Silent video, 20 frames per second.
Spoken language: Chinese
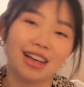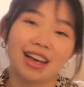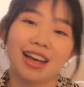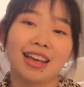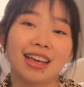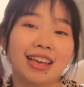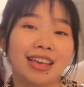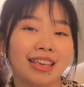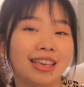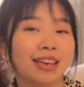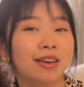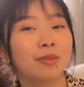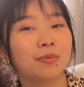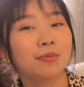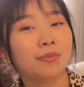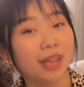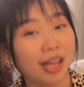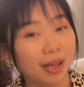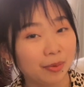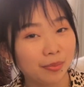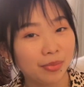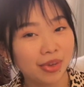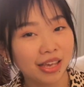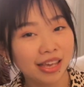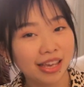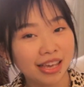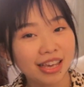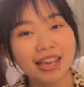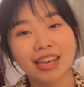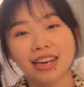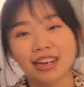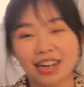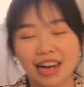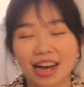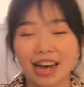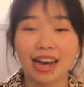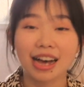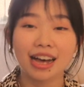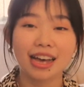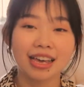I am happy,
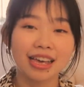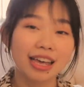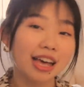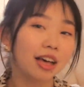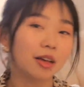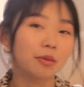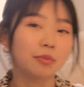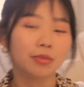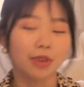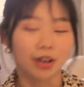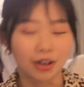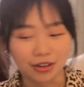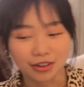I am